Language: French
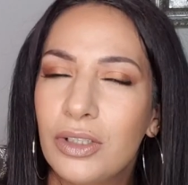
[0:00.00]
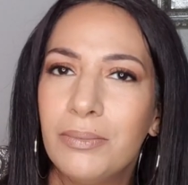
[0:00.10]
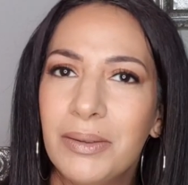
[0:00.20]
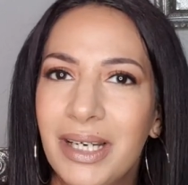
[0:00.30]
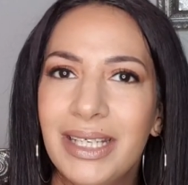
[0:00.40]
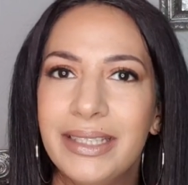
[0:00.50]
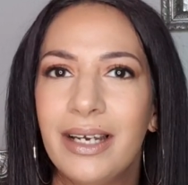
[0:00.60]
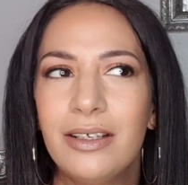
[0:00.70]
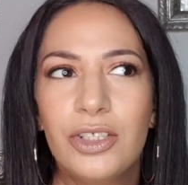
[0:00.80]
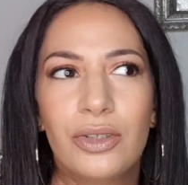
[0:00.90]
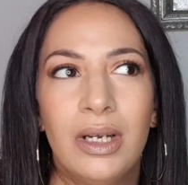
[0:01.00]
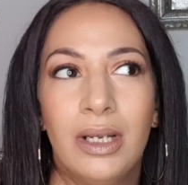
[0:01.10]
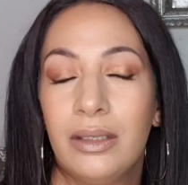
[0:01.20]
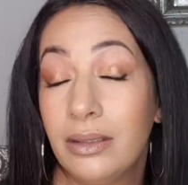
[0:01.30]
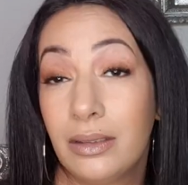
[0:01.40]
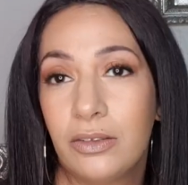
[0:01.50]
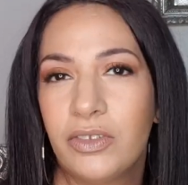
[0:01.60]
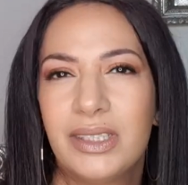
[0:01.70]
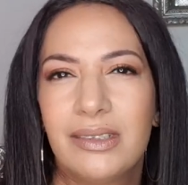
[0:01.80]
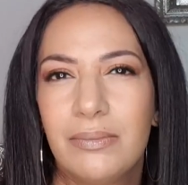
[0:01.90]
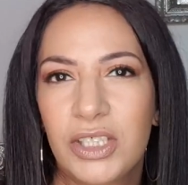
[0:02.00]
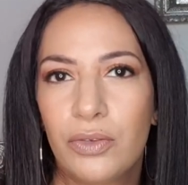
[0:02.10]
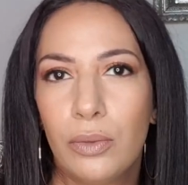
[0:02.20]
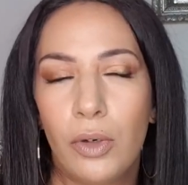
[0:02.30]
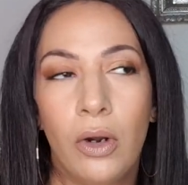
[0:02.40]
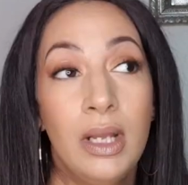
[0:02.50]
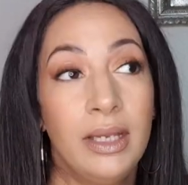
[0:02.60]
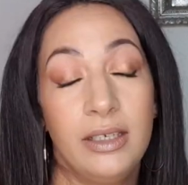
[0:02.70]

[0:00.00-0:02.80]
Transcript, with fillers: comme un balayage non, non, en fait, c'était mes cheveux blancs.